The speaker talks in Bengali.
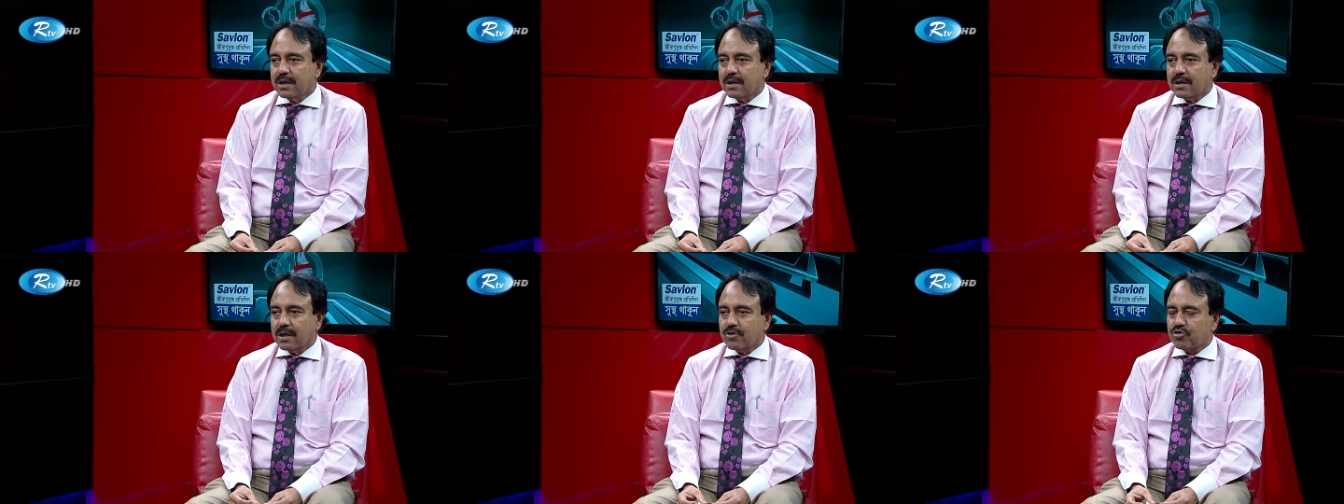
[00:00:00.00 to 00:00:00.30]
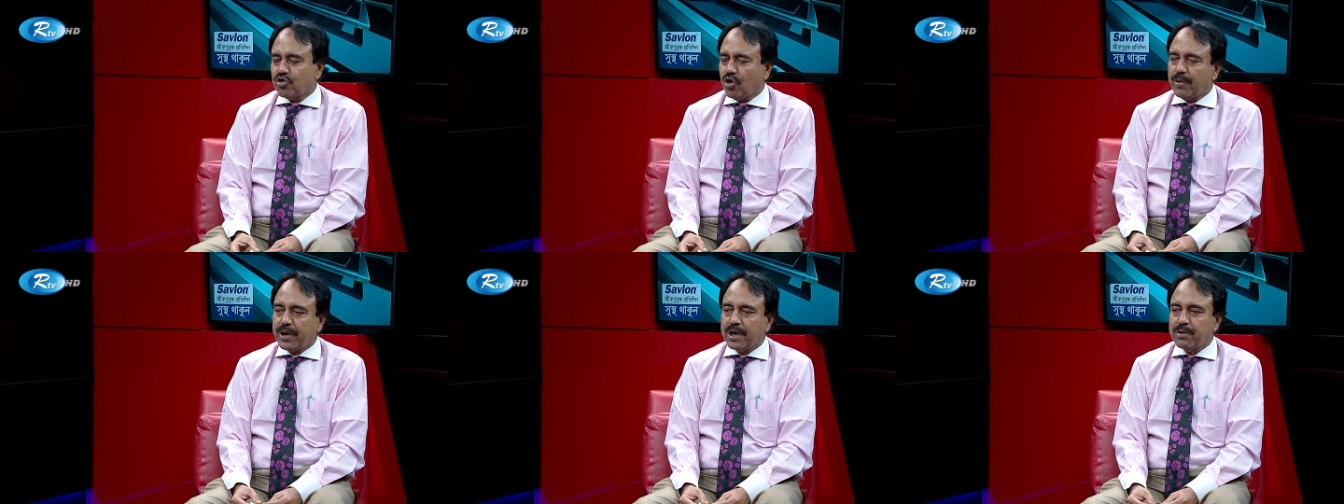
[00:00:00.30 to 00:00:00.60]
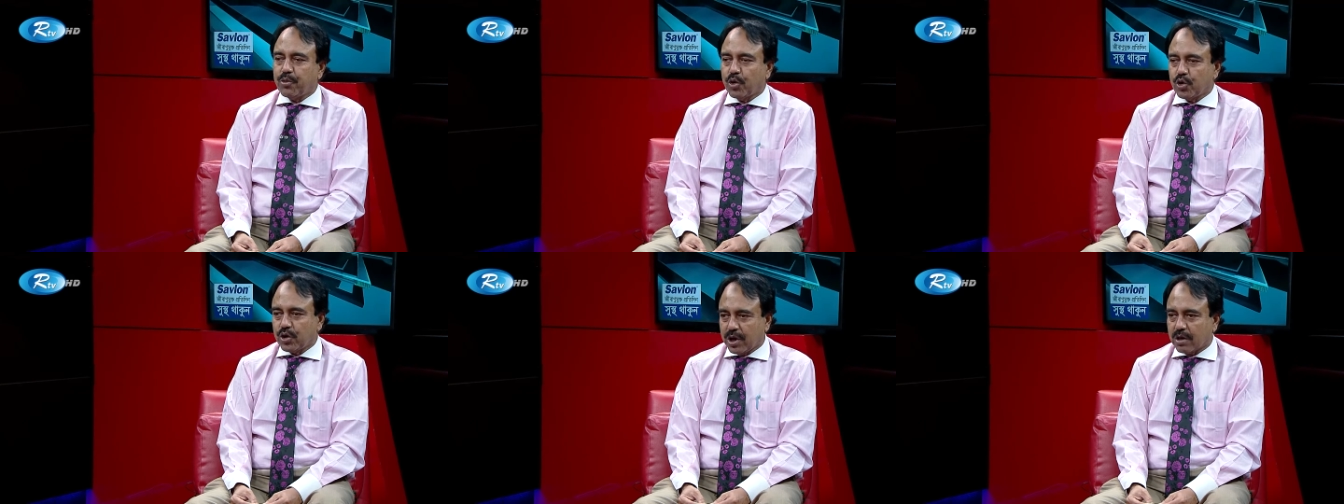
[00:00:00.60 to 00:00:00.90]
তাহলে সবারই
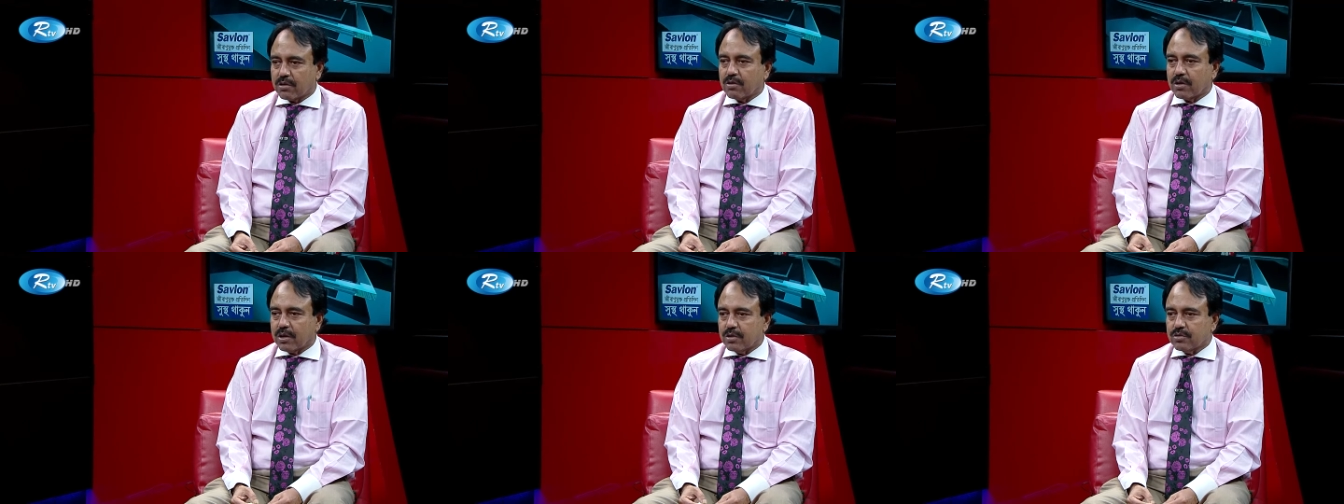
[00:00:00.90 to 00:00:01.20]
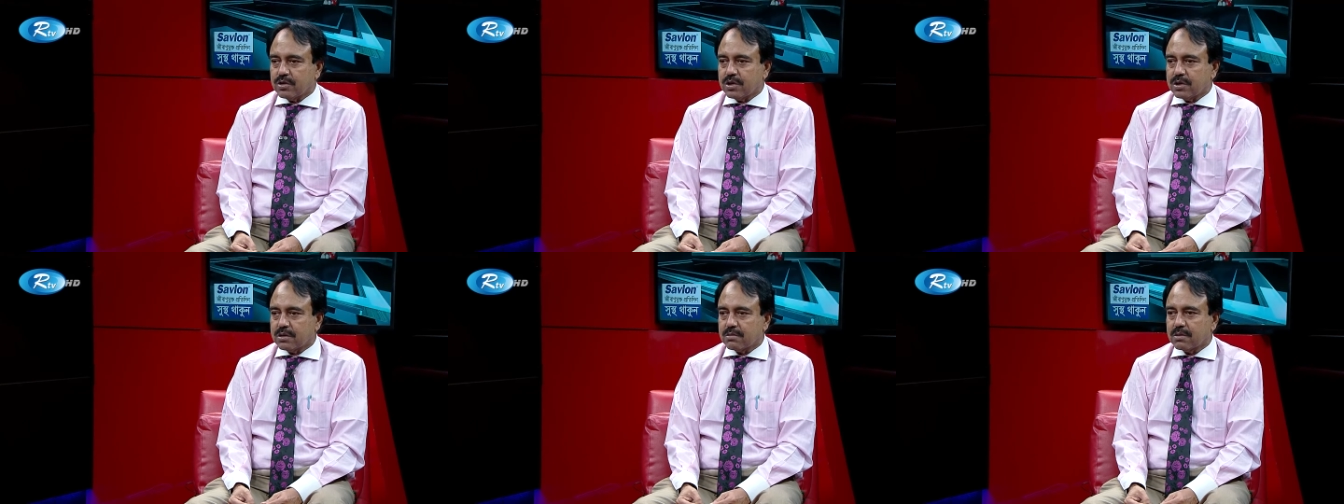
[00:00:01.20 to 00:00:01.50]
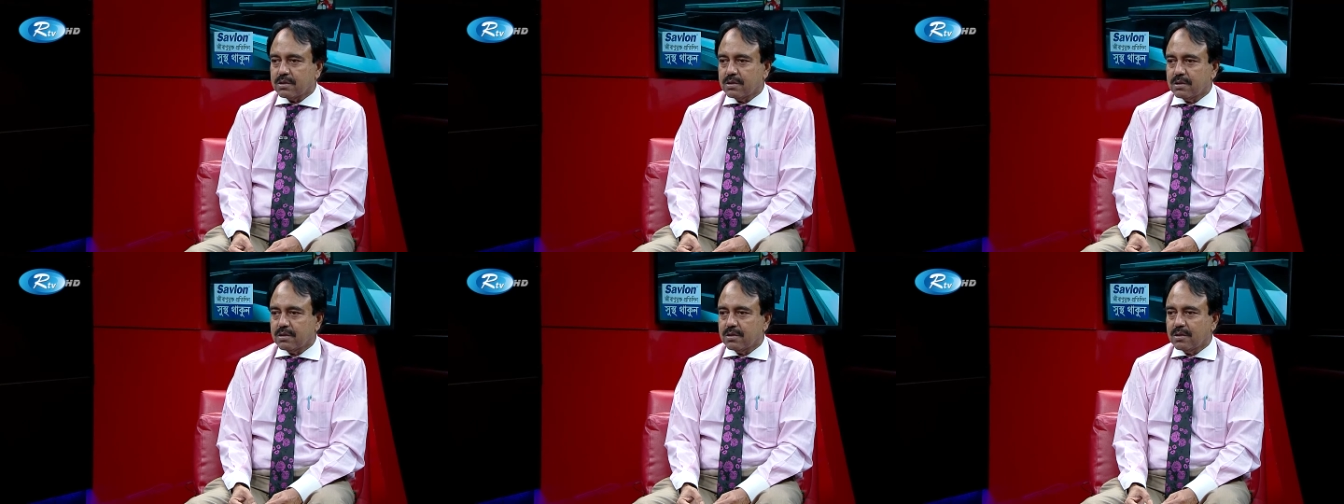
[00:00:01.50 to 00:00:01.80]
পরীক্ষা করা উচিত
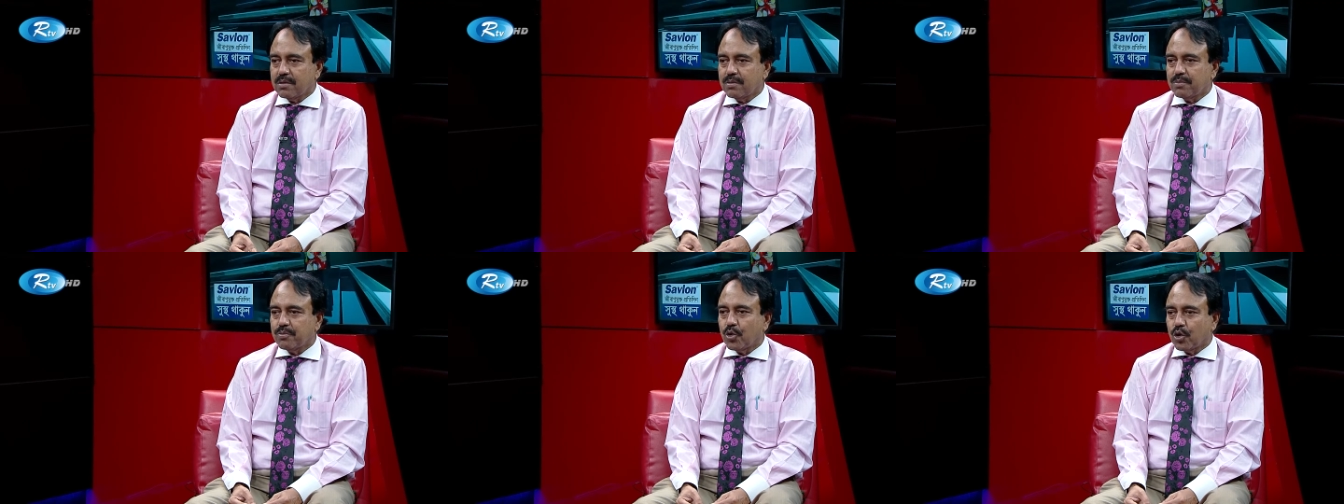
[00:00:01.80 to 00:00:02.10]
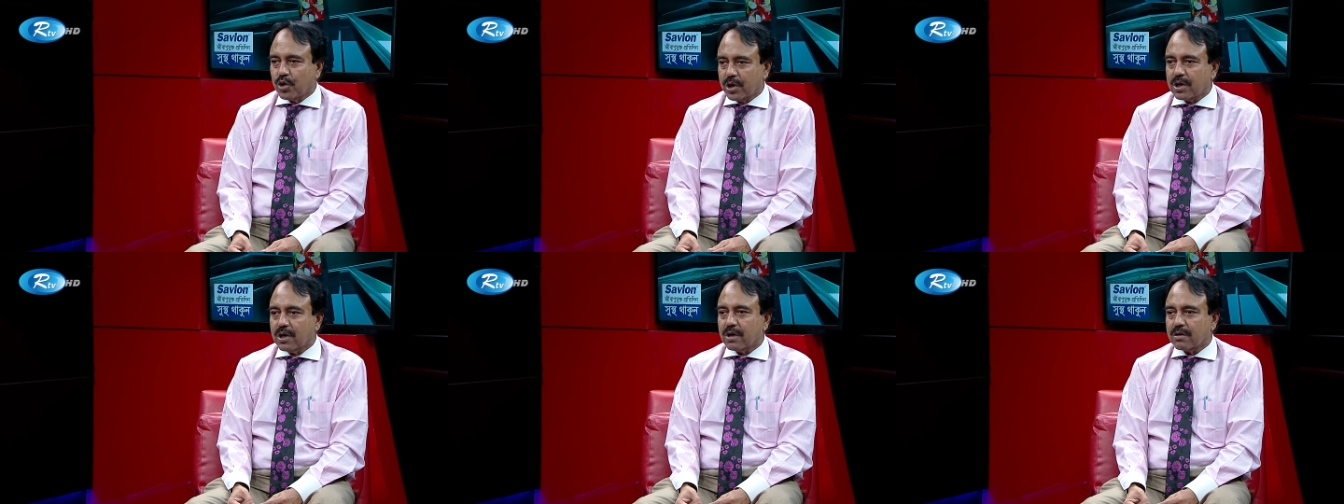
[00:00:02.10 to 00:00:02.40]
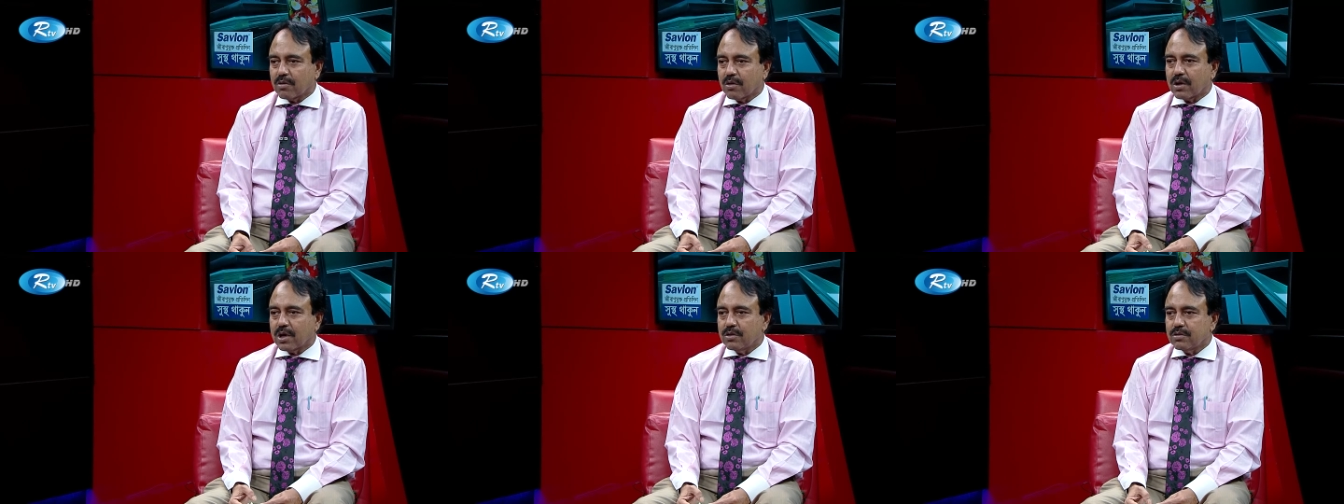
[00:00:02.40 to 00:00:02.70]
পরীক্ষা
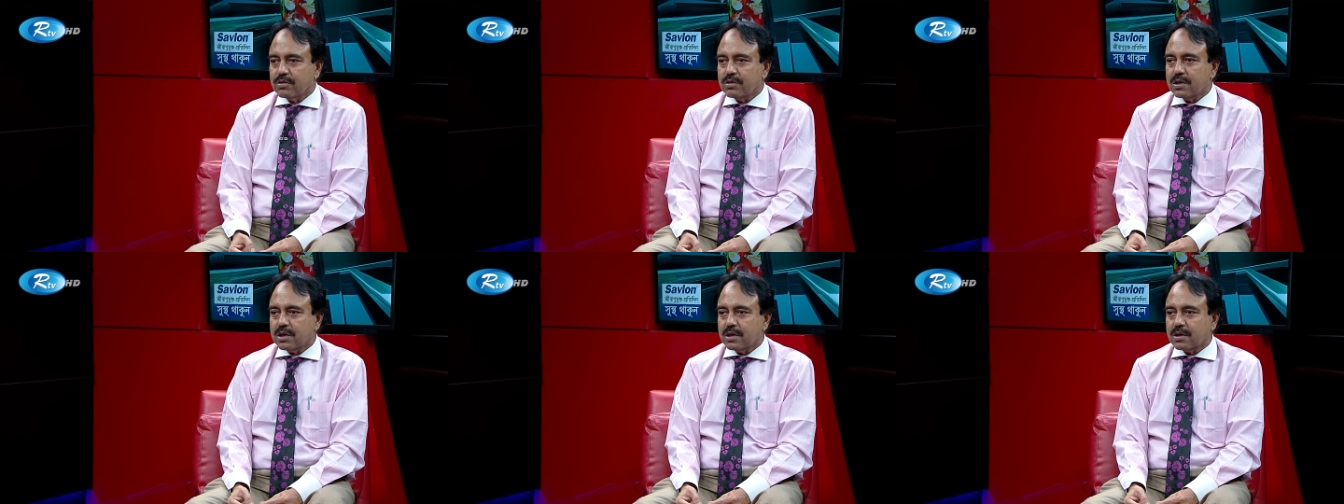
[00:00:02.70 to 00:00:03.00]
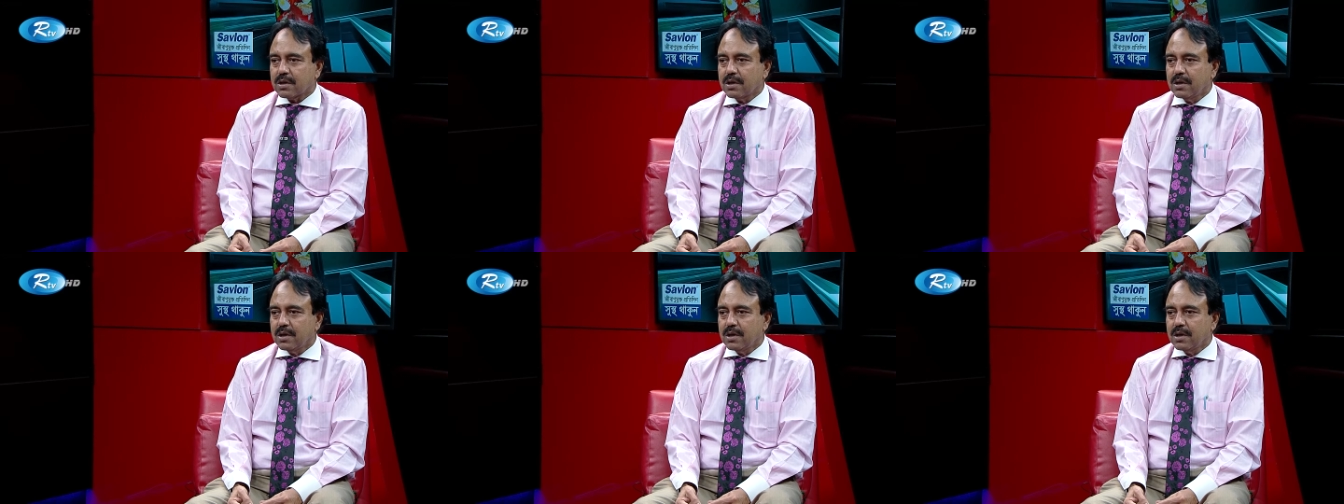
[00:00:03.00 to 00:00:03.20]
করা উচিত